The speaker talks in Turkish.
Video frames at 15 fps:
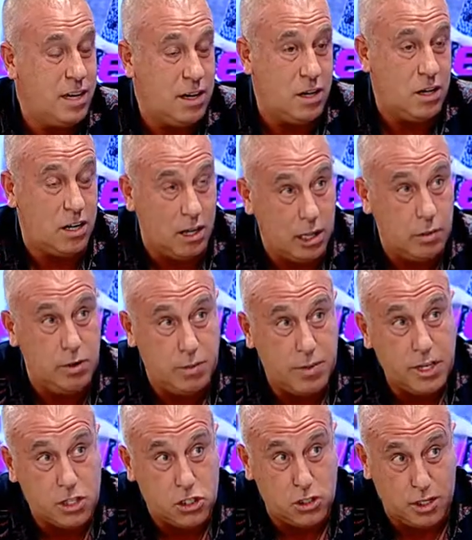e,
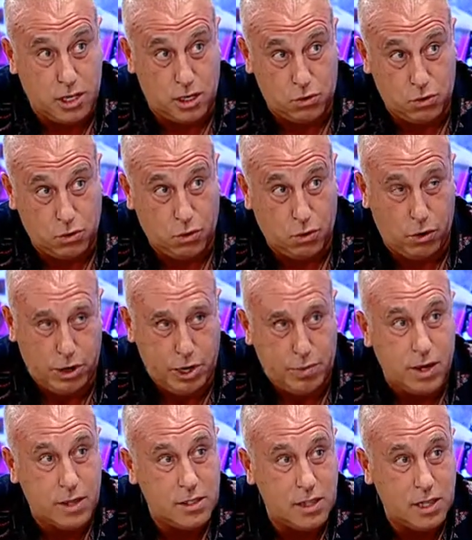kalabilmek için daha çok
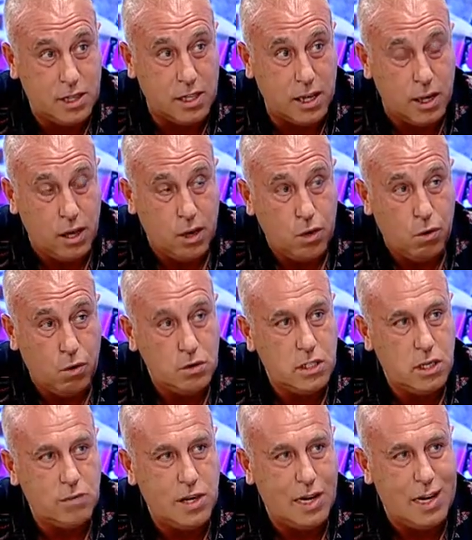oynamak değil de o
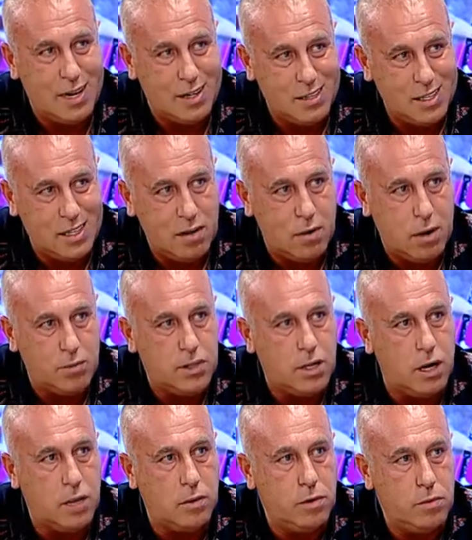seviyelerde devamlı
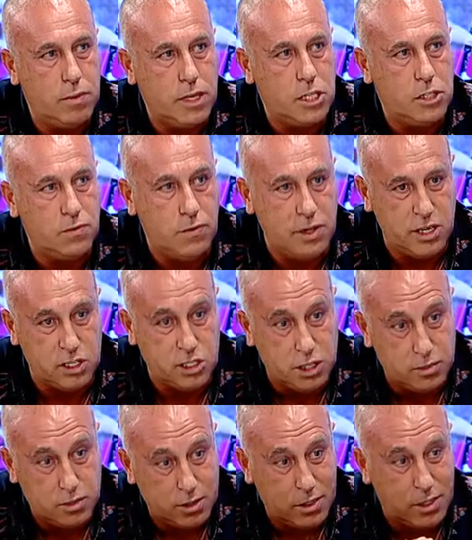kalabilmek için ve
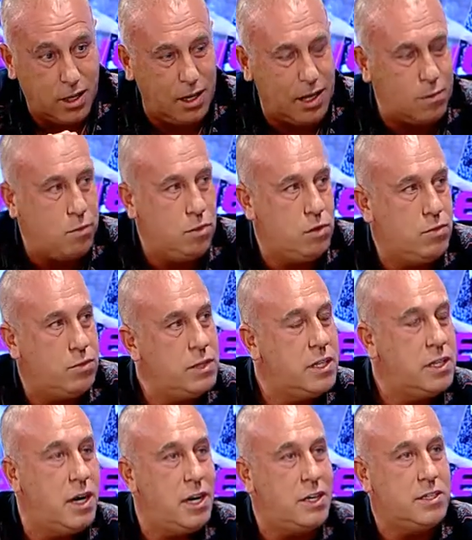yaşamının kalan bölümünde
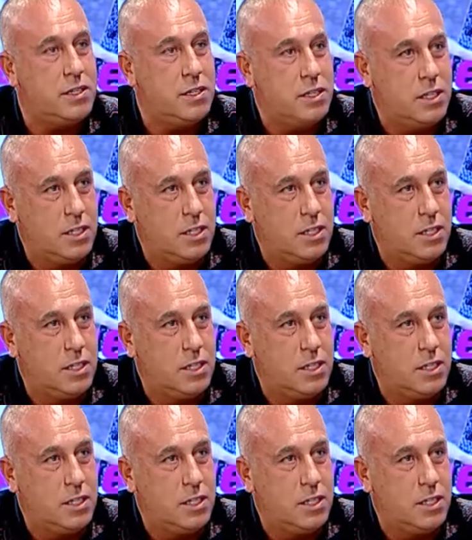de aynı